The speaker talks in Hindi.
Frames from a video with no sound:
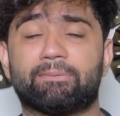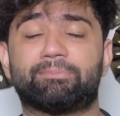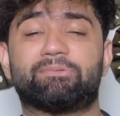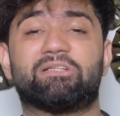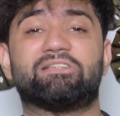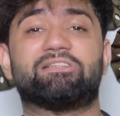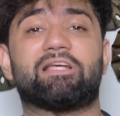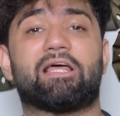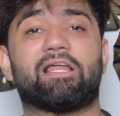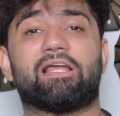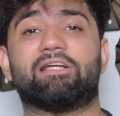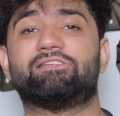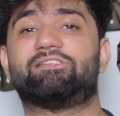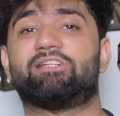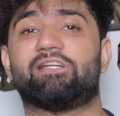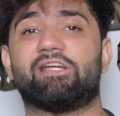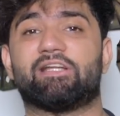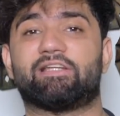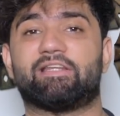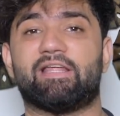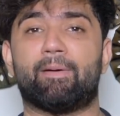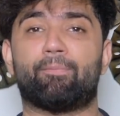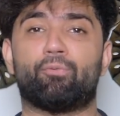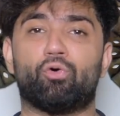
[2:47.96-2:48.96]
सबसे ज़्यादा अच्छे
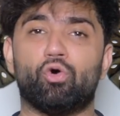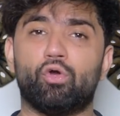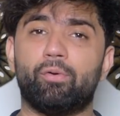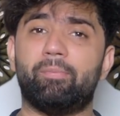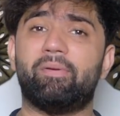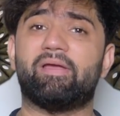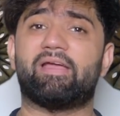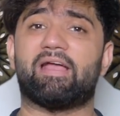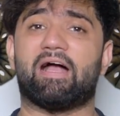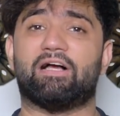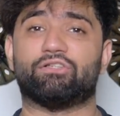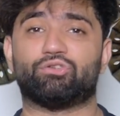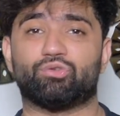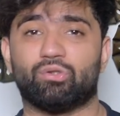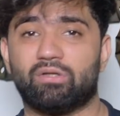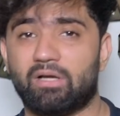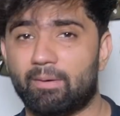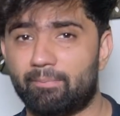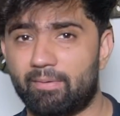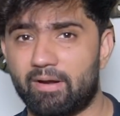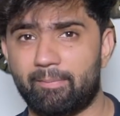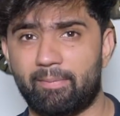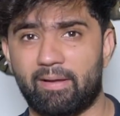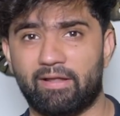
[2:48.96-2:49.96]
लगते हैं आप कोई भी कैजुअल
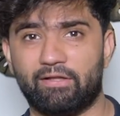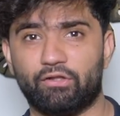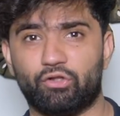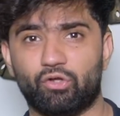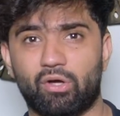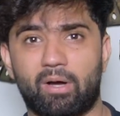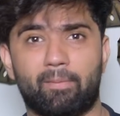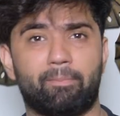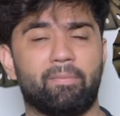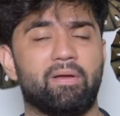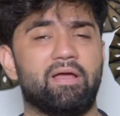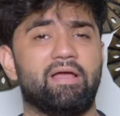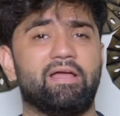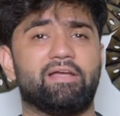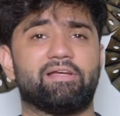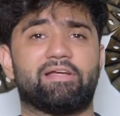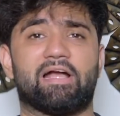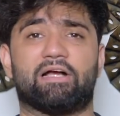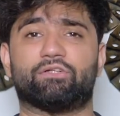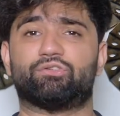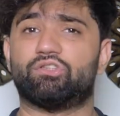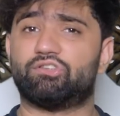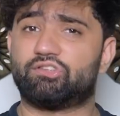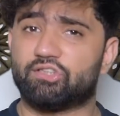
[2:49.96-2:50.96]
कपड़े पहनते हो आप
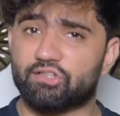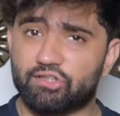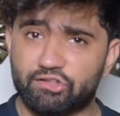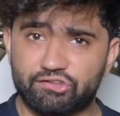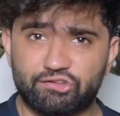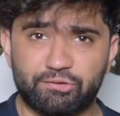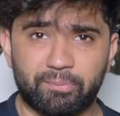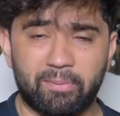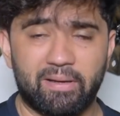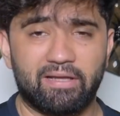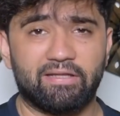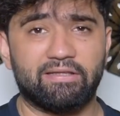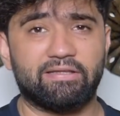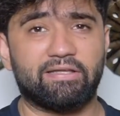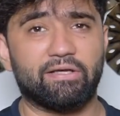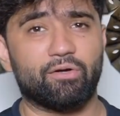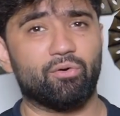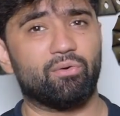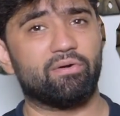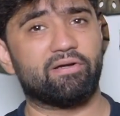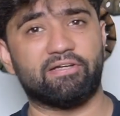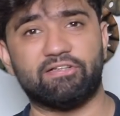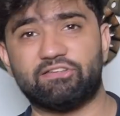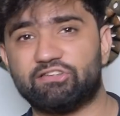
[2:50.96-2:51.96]
कैजुअल शर्ट्स पहनते
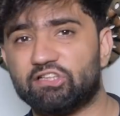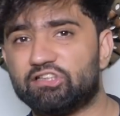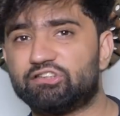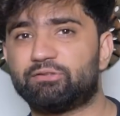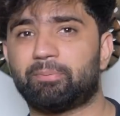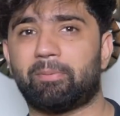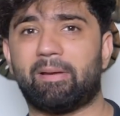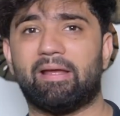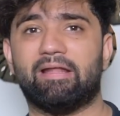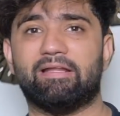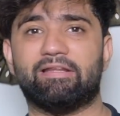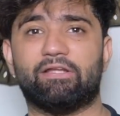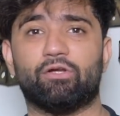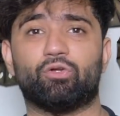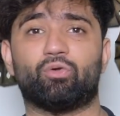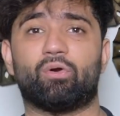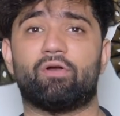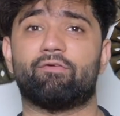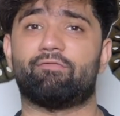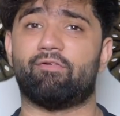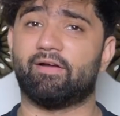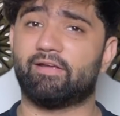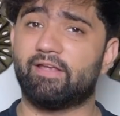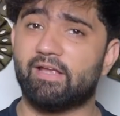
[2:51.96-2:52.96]
हो टी शर्ट्स पहनते हो
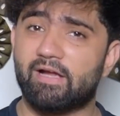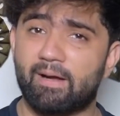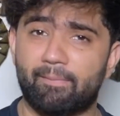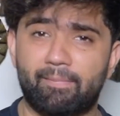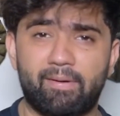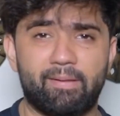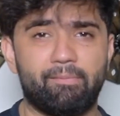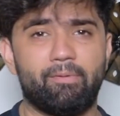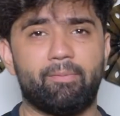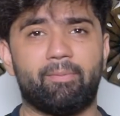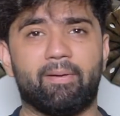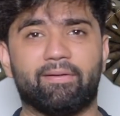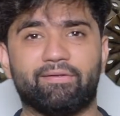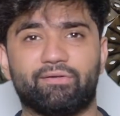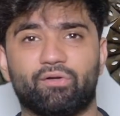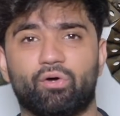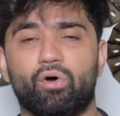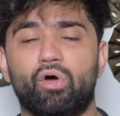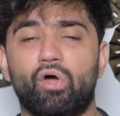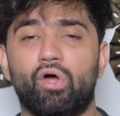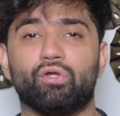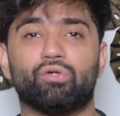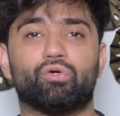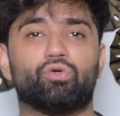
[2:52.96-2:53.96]
थोड़े फंकी कपड़े भी पहनते हो
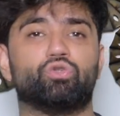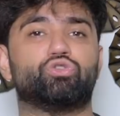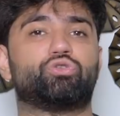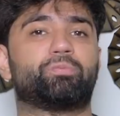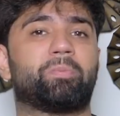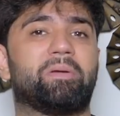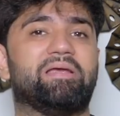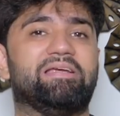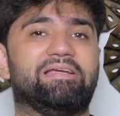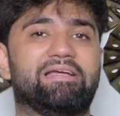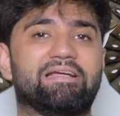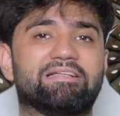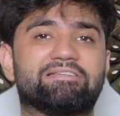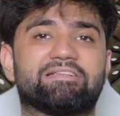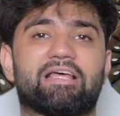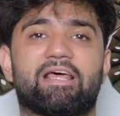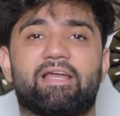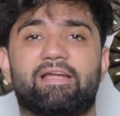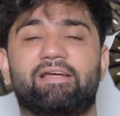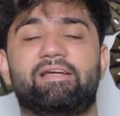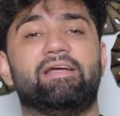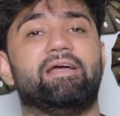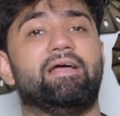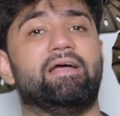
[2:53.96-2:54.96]
तो उस पर ये
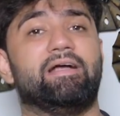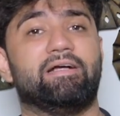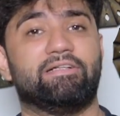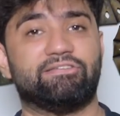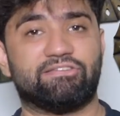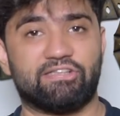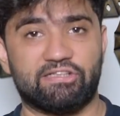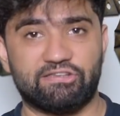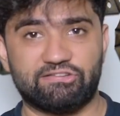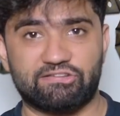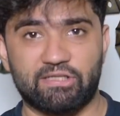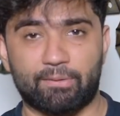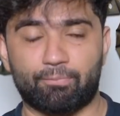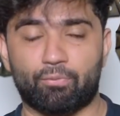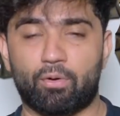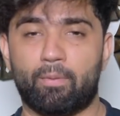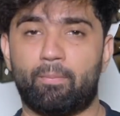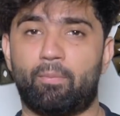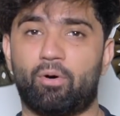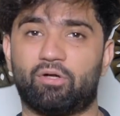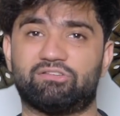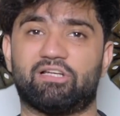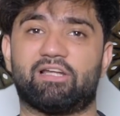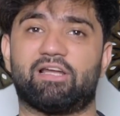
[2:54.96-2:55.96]
सारे शेड्स आपको
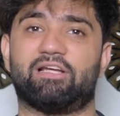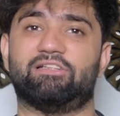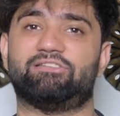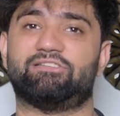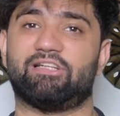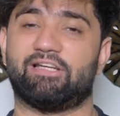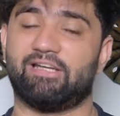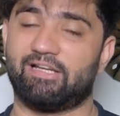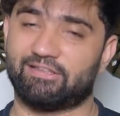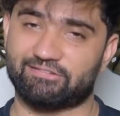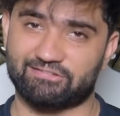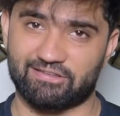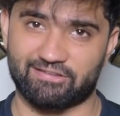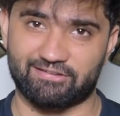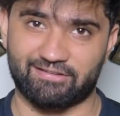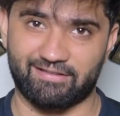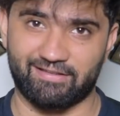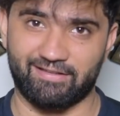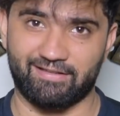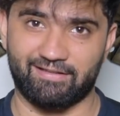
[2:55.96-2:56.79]
बहुत ज़्यादा अच्छे लग सकते